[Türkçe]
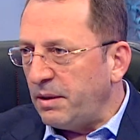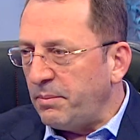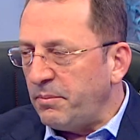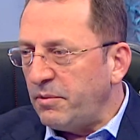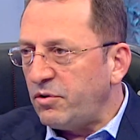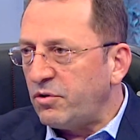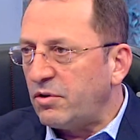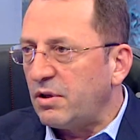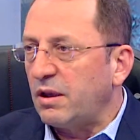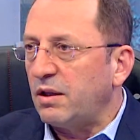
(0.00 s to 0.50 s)

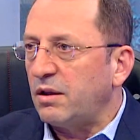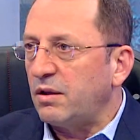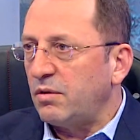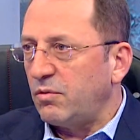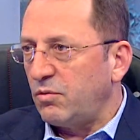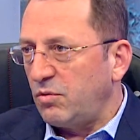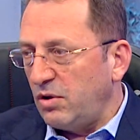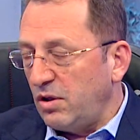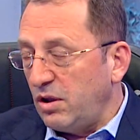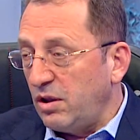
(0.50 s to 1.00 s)
demişken
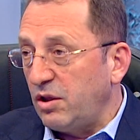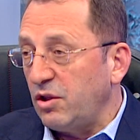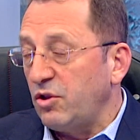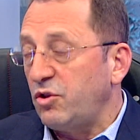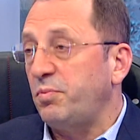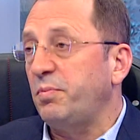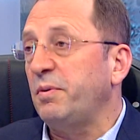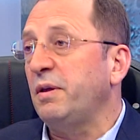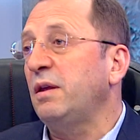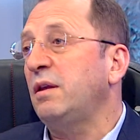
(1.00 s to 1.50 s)

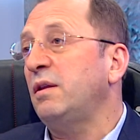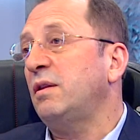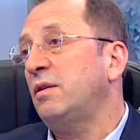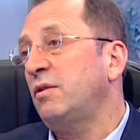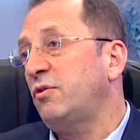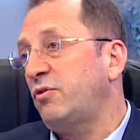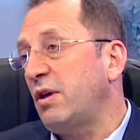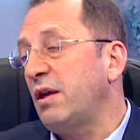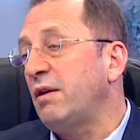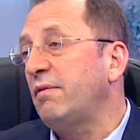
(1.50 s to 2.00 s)
ilginç bir
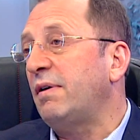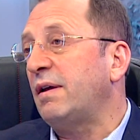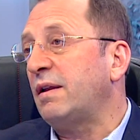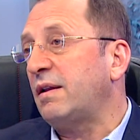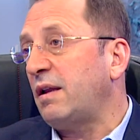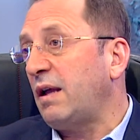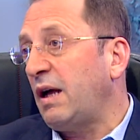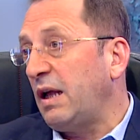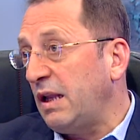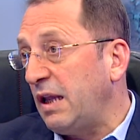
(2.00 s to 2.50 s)
şey var,
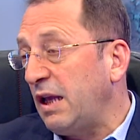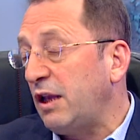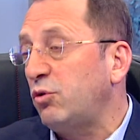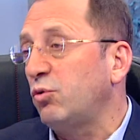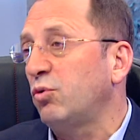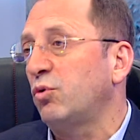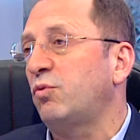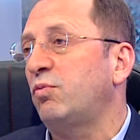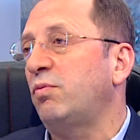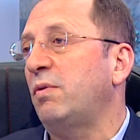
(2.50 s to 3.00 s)

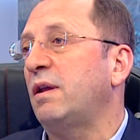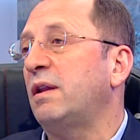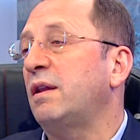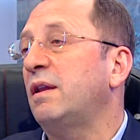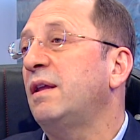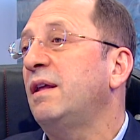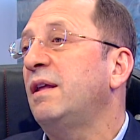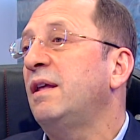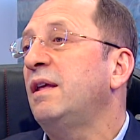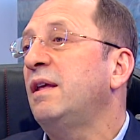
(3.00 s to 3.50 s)
anekdot var.
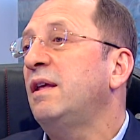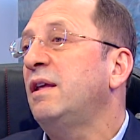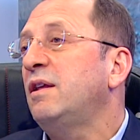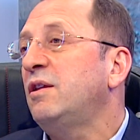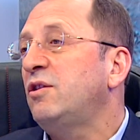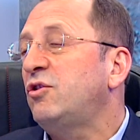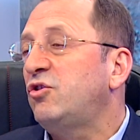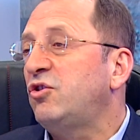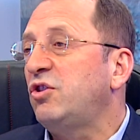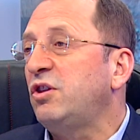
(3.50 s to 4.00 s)

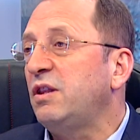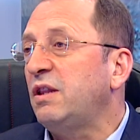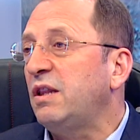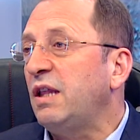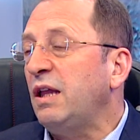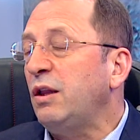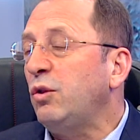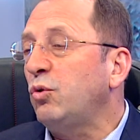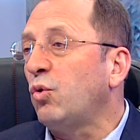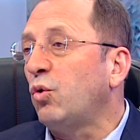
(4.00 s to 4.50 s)

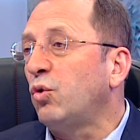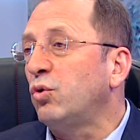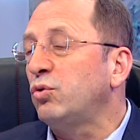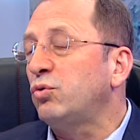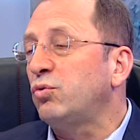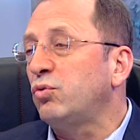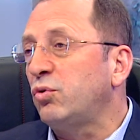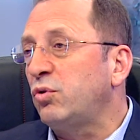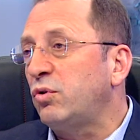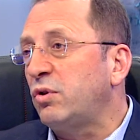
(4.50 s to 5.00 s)
Çin'de Doğu
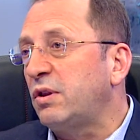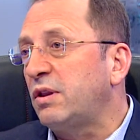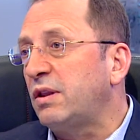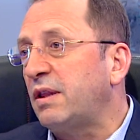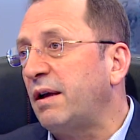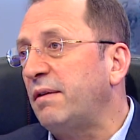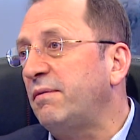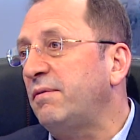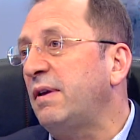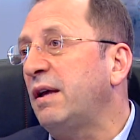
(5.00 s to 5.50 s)

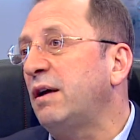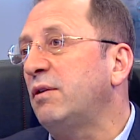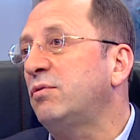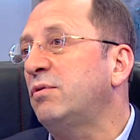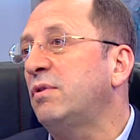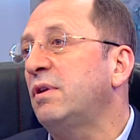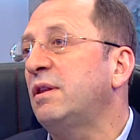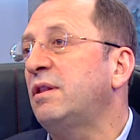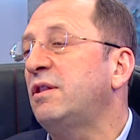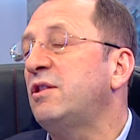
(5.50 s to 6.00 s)
Türkistan veyahut
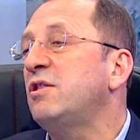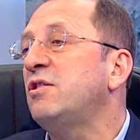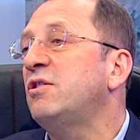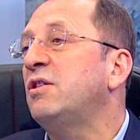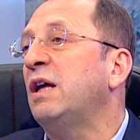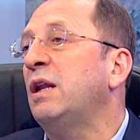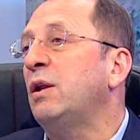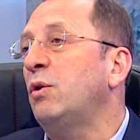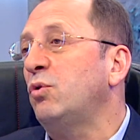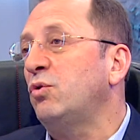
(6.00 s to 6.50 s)
da
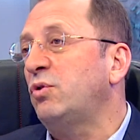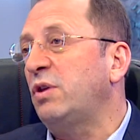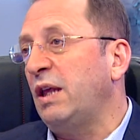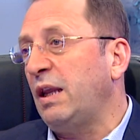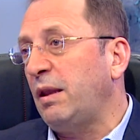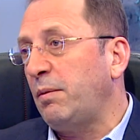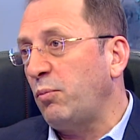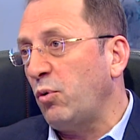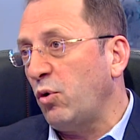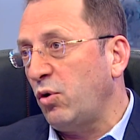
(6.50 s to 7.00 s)
Sincan özel
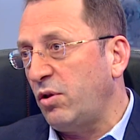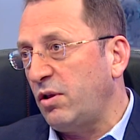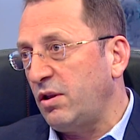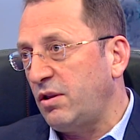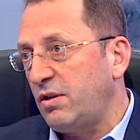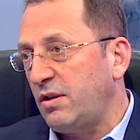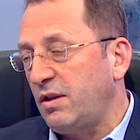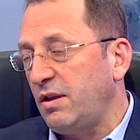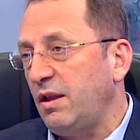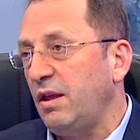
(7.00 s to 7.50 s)

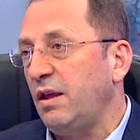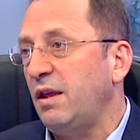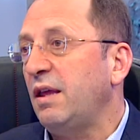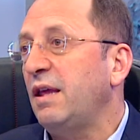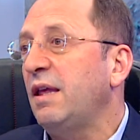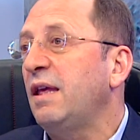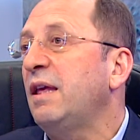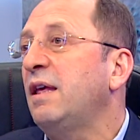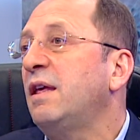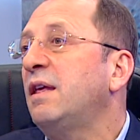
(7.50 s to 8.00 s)
bölgesini
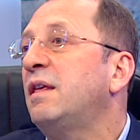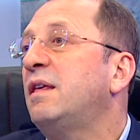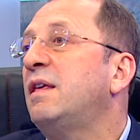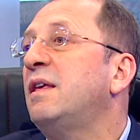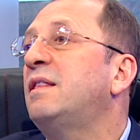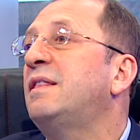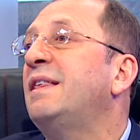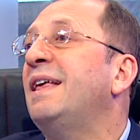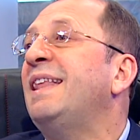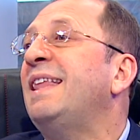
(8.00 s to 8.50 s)

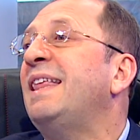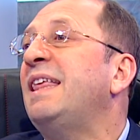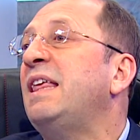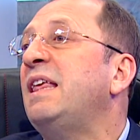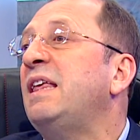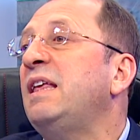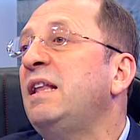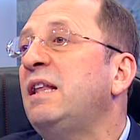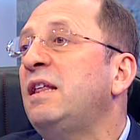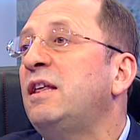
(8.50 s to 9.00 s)
gezen
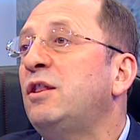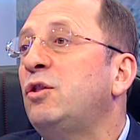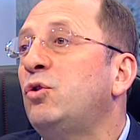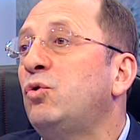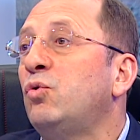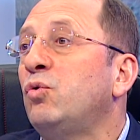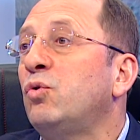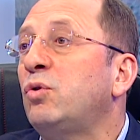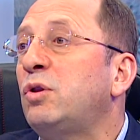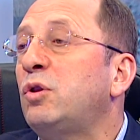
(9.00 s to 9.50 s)
ilk
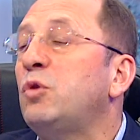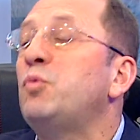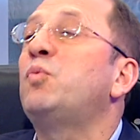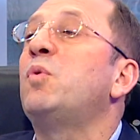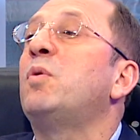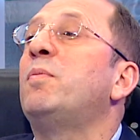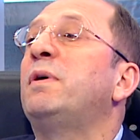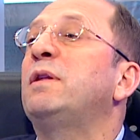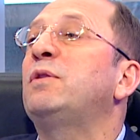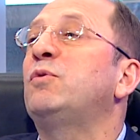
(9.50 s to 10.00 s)
Türk
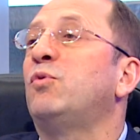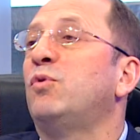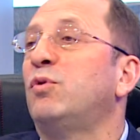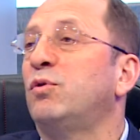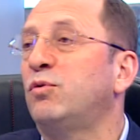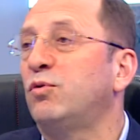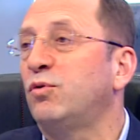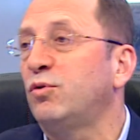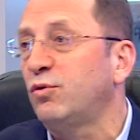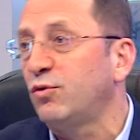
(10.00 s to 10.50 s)
diplomat
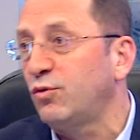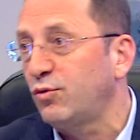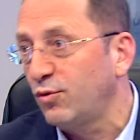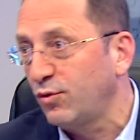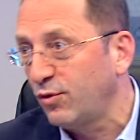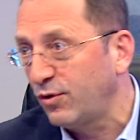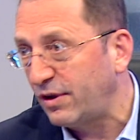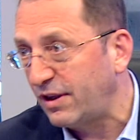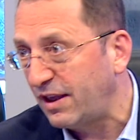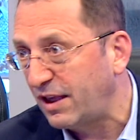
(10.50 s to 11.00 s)

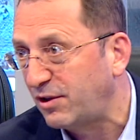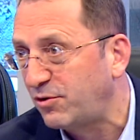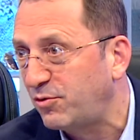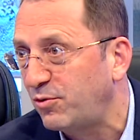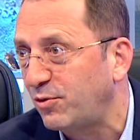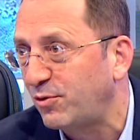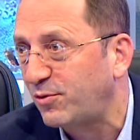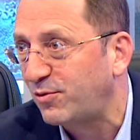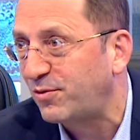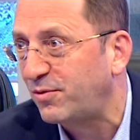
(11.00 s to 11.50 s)
olduğunuzu
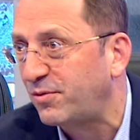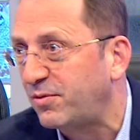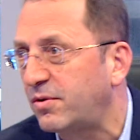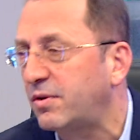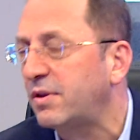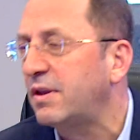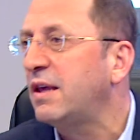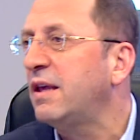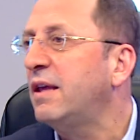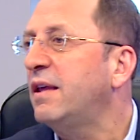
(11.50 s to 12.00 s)
yazıyorsunuz.
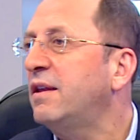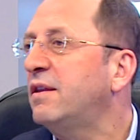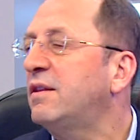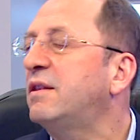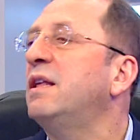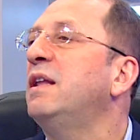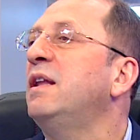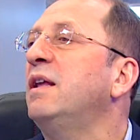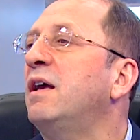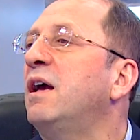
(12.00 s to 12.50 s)
Evet.
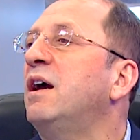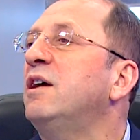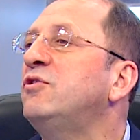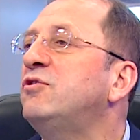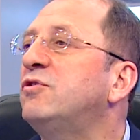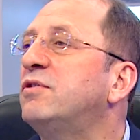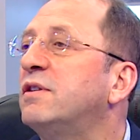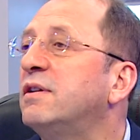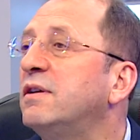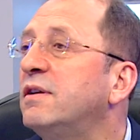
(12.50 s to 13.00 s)
Sene
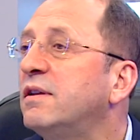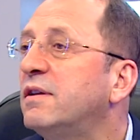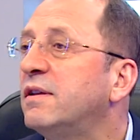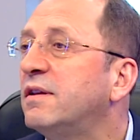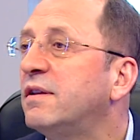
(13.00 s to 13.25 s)
kaçtı?